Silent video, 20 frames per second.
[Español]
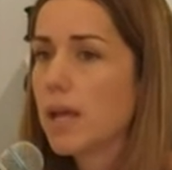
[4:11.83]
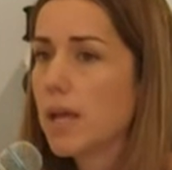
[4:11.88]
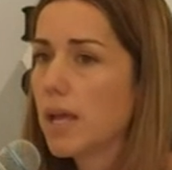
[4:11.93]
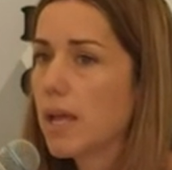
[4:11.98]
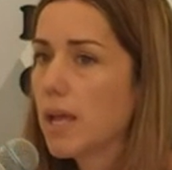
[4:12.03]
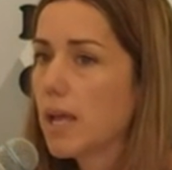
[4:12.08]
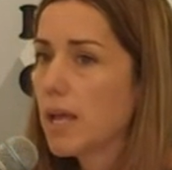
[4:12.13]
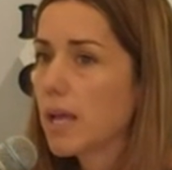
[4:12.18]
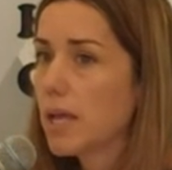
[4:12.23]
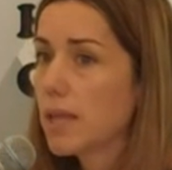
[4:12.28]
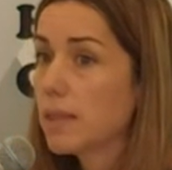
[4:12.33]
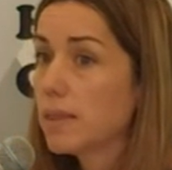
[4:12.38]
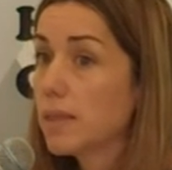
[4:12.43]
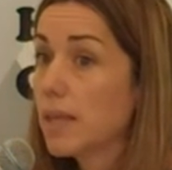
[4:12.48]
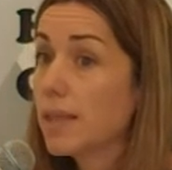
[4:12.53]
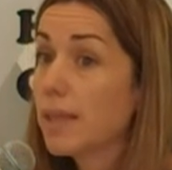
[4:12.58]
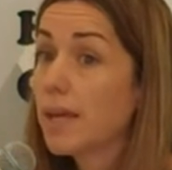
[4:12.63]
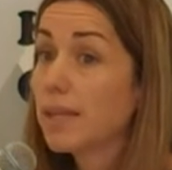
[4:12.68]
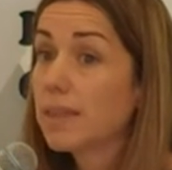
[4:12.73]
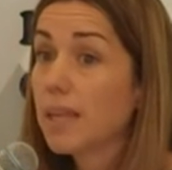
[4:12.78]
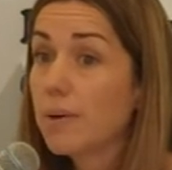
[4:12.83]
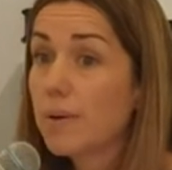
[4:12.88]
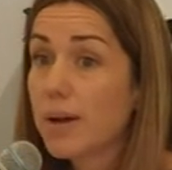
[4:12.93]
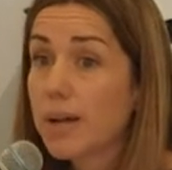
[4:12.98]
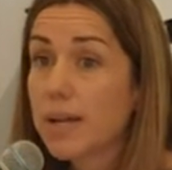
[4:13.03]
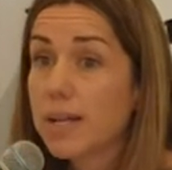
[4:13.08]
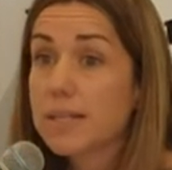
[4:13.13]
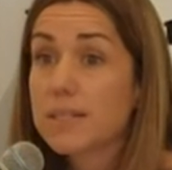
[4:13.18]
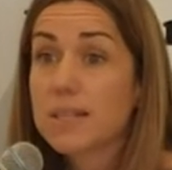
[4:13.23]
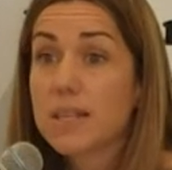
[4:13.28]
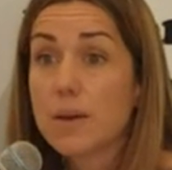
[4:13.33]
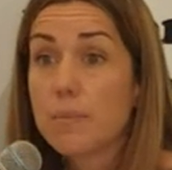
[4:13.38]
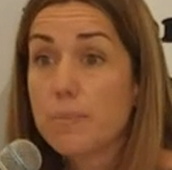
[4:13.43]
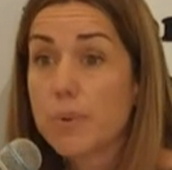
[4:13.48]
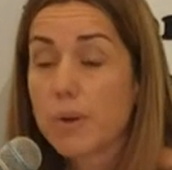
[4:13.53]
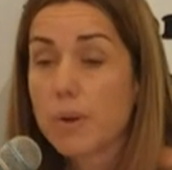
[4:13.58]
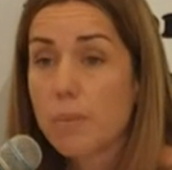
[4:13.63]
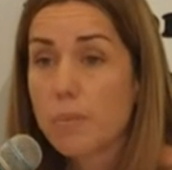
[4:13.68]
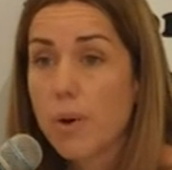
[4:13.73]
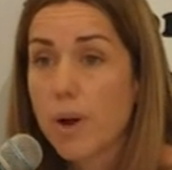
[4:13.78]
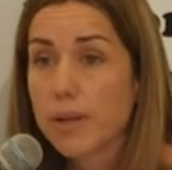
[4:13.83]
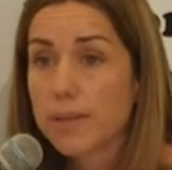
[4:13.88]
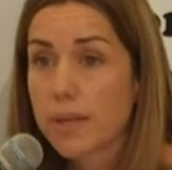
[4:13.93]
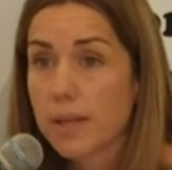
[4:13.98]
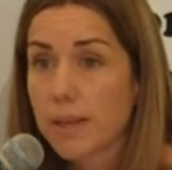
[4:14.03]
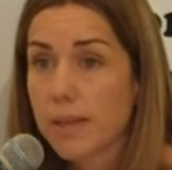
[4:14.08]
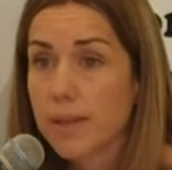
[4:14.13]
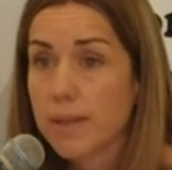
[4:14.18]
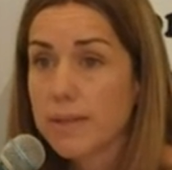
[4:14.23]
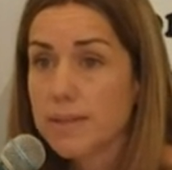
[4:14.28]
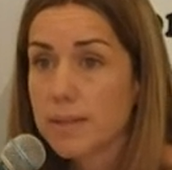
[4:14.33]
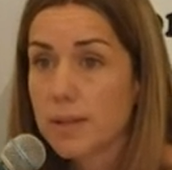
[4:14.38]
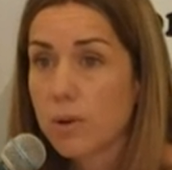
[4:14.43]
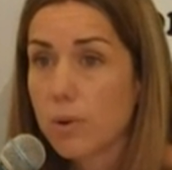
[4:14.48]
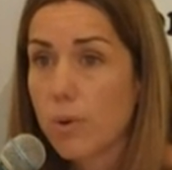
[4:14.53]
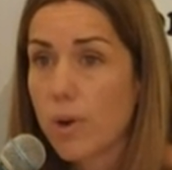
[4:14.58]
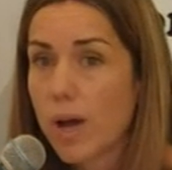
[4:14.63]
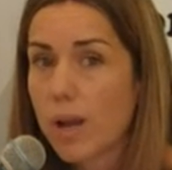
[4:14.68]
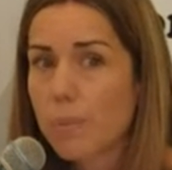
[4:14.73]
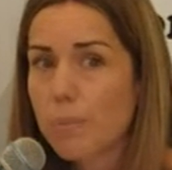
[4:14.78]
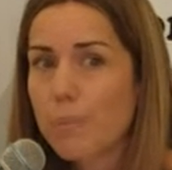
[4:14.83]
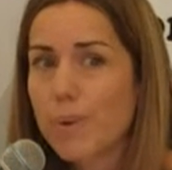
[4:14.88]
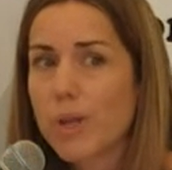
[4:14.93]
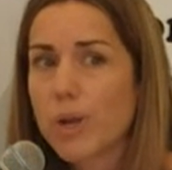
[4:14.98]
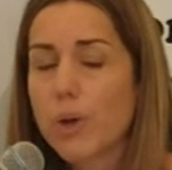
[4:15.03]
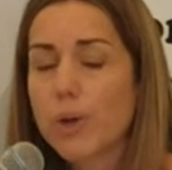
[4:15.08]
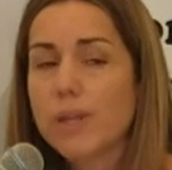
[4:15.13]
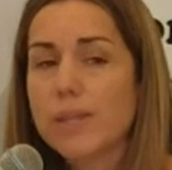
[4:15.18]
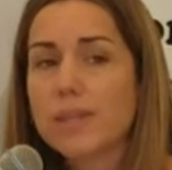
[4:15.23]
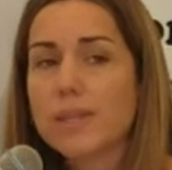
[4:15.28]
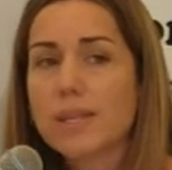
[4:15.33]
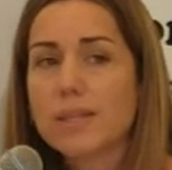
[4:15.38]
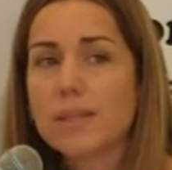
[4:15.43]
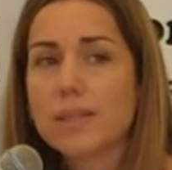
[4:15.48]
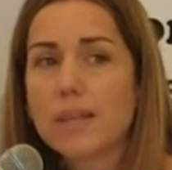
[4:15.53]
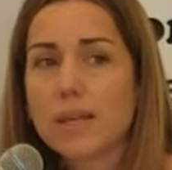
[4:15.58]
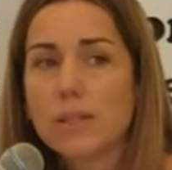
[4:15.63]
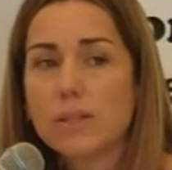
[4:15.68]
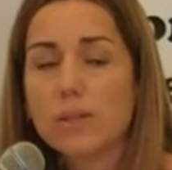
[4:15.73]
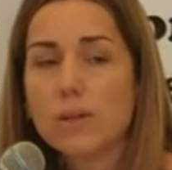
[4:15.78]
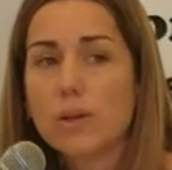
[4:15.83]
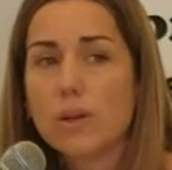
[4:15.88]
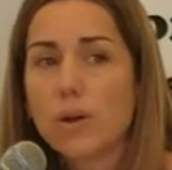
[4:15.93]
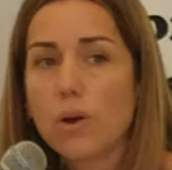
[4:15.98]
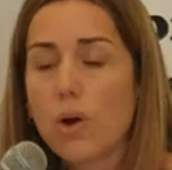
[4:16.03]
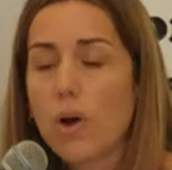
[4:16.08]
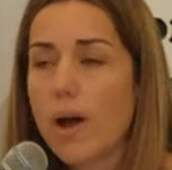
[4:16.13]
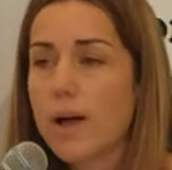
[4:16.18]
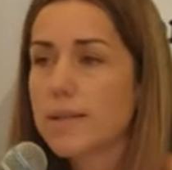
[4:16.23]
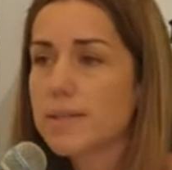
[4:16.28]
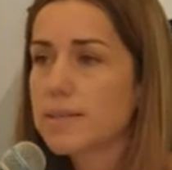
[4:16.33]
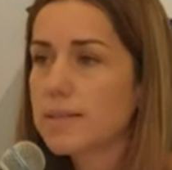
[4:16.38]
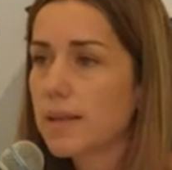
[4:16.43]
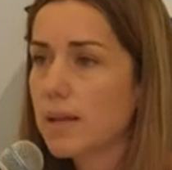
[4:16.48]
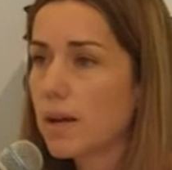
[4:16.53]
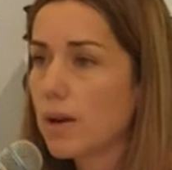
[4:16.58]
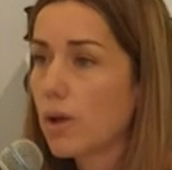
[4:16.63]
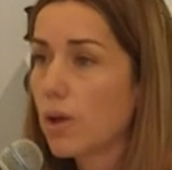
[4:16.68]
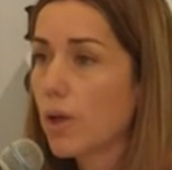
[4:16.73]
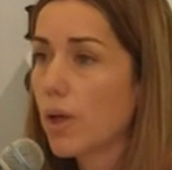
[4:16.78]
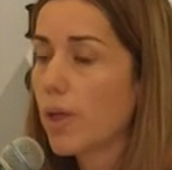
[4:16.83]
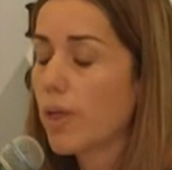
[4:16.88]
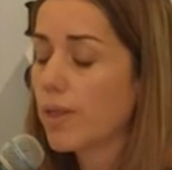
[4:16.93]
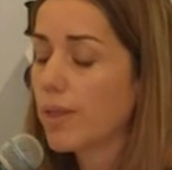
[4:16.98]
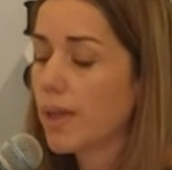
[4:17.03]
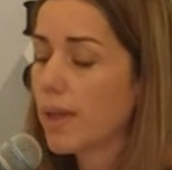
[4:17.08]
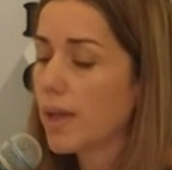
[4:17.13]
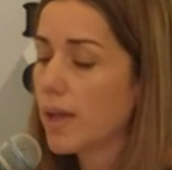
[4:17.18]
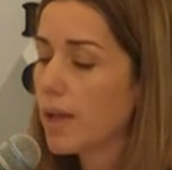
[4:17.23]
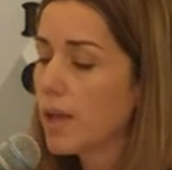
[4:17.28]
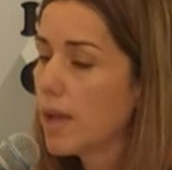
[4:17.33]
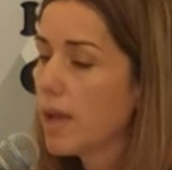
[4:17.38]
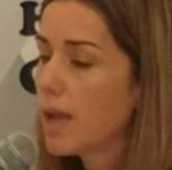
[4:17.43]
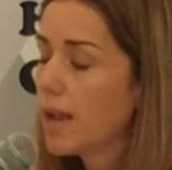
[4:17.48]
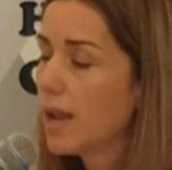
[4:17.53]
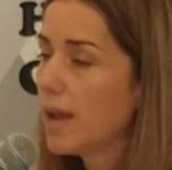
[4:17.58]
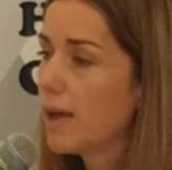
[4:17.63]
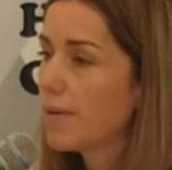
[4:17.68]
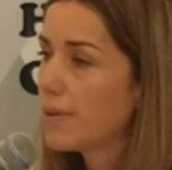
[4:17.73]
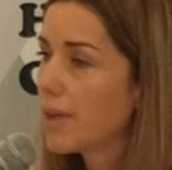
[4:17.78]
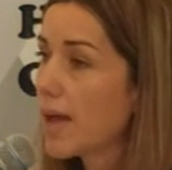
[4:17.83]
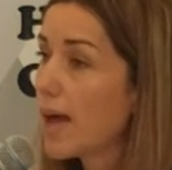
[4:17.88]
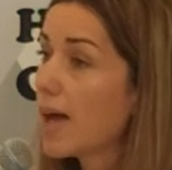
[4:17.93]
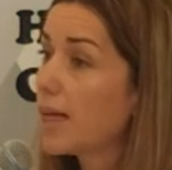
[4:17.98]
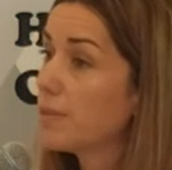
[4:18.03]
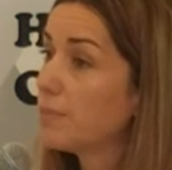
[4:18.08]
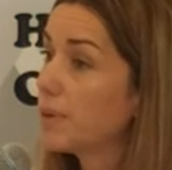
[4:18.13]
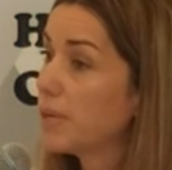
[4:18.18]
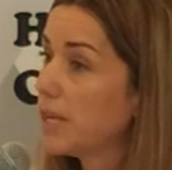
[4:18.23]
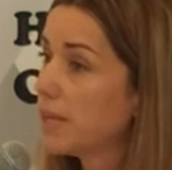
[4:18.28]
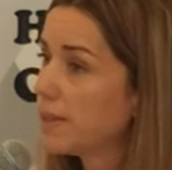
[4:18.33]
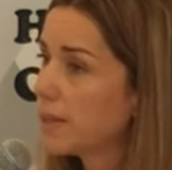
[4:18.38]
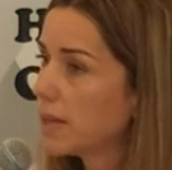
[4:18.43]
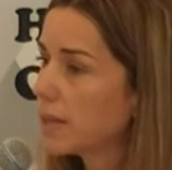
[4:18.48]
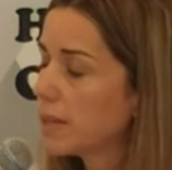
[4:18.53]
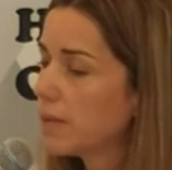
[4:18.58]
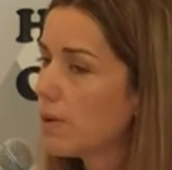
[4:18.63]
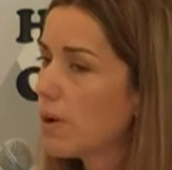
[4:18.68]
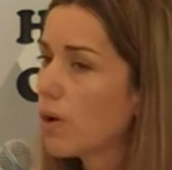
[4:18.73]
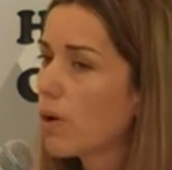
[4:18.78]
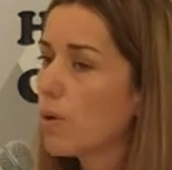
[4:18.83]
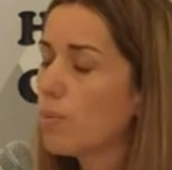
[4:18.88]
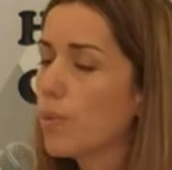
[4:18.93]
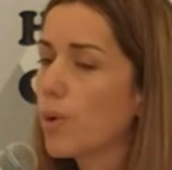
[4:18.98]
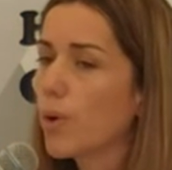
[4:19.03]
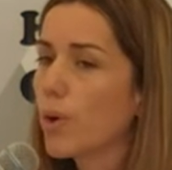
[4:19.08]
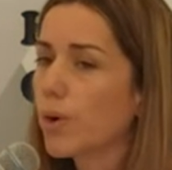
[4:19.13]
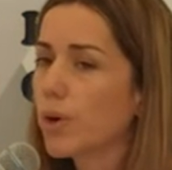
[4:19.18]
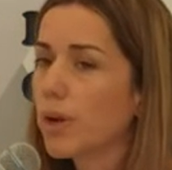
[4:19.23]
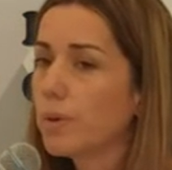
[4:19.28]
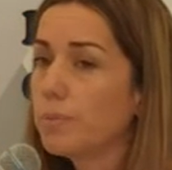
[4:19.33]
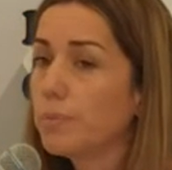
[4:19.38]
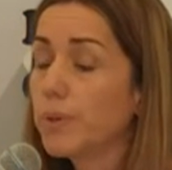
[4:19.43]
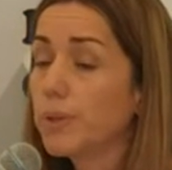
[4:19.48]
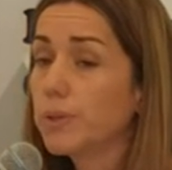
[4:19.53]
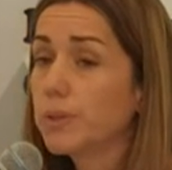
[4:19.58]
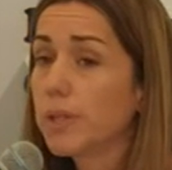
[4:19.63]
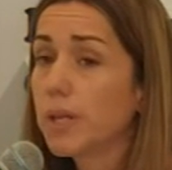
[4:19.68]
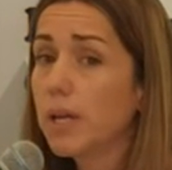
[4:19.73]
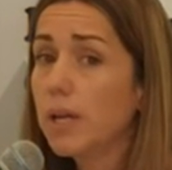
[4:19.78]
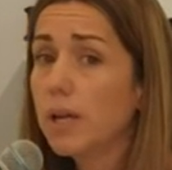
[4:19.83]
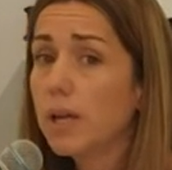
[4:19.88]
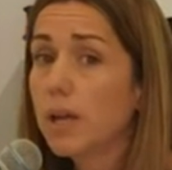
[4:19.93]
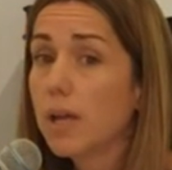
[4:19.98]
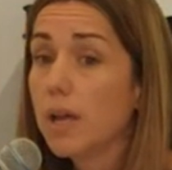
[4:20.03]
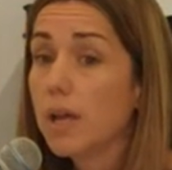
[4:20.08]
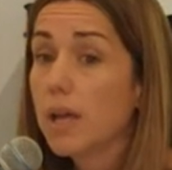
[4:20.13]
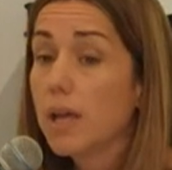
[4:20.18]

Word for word: Eh, desde esta banca siempre vamos a estar desde ese lugar, pero intentándolo hacerlo desde las vías administrativas como corresponde